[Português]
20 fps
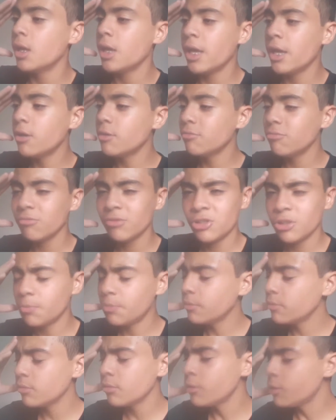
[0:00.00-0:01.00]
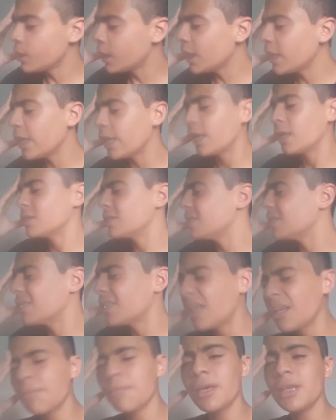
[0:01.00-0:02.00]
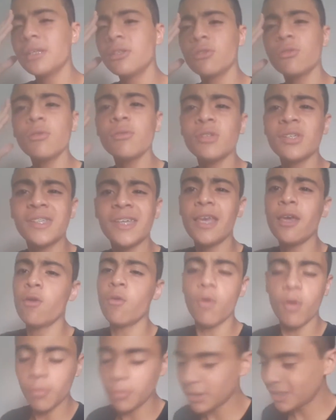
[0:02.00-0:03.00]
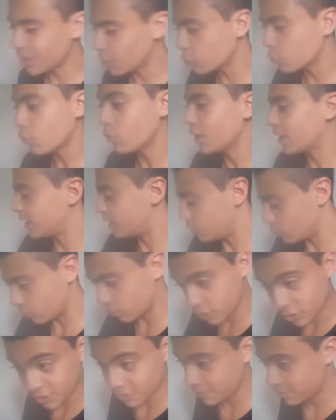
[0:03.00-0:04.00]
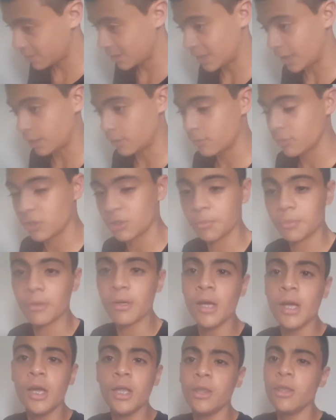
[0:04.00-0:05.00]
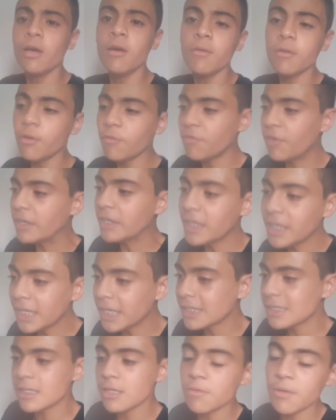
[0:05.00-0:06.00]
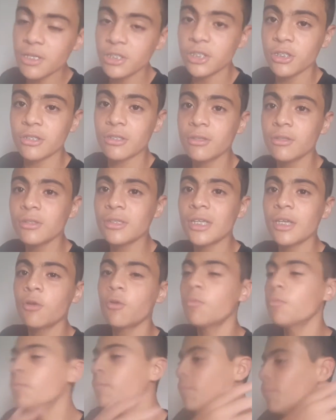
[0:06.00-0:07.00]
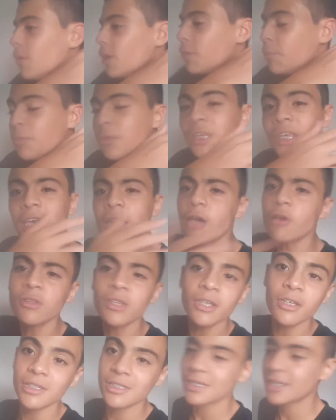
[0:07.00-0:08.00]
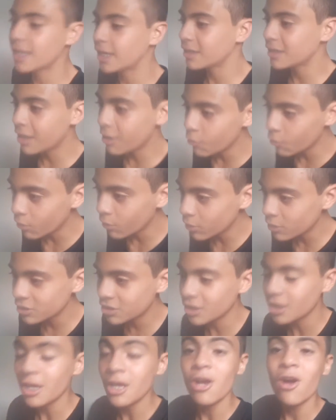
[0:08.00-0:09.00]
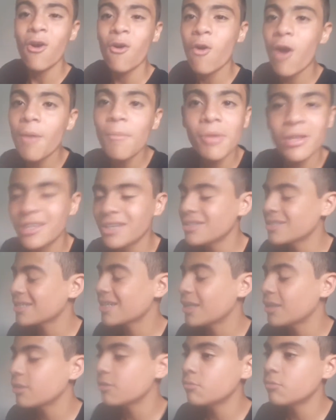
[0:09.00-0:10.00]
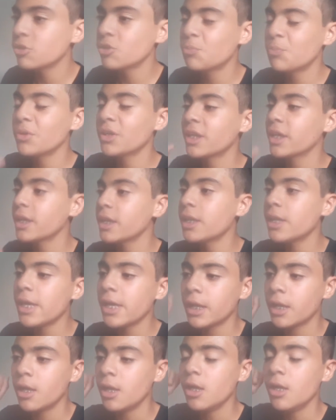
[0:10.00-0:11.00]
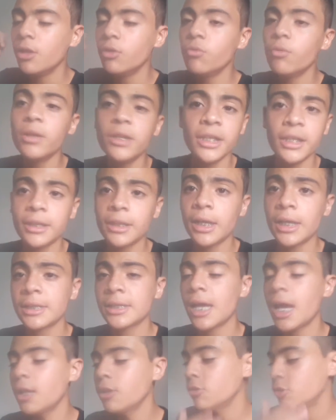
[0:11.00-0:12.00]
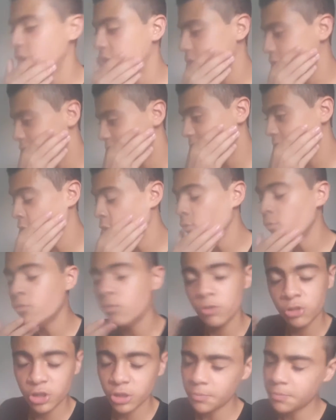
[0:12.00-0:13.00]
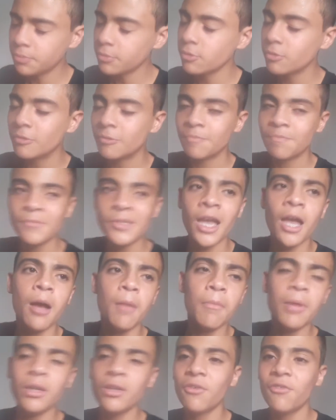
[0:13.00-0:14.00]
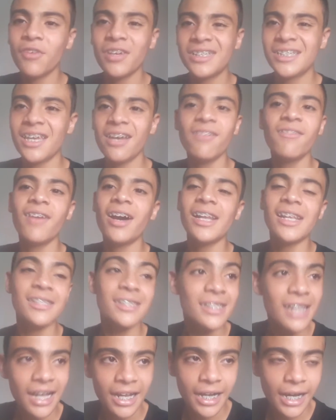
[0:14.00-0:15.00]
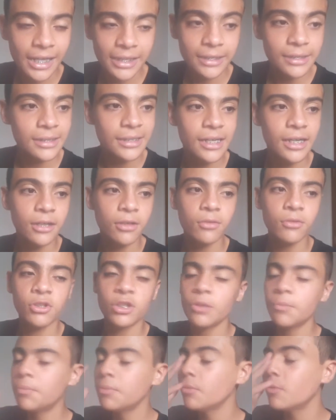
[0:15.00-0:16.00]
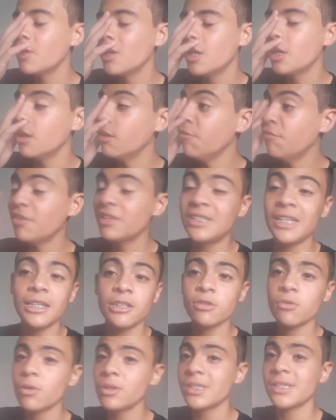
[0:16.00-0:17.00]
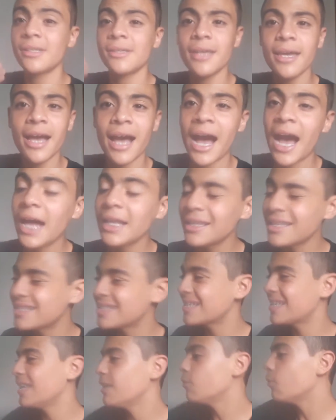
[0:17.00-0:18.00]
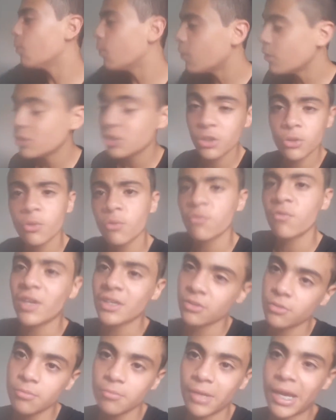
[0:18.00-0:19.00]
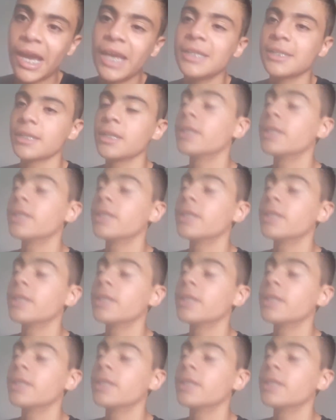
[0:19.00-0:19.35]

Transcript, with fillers: eu, tipo, galera, sinceramente, eu não sei como que eu tô aqui hoje, certo? Tipo, não vou falar nem questão disso, eu não sei, mano, por que que eu tenho esse canal hoje, como eu tenho esse canal hoje, porque, galera, no ano retrasado, gente, eu, tipo, mano, eu fazia várias cagadas, certo? Tipo, eu fazia as coisas erradas que hoje eu não faço mais,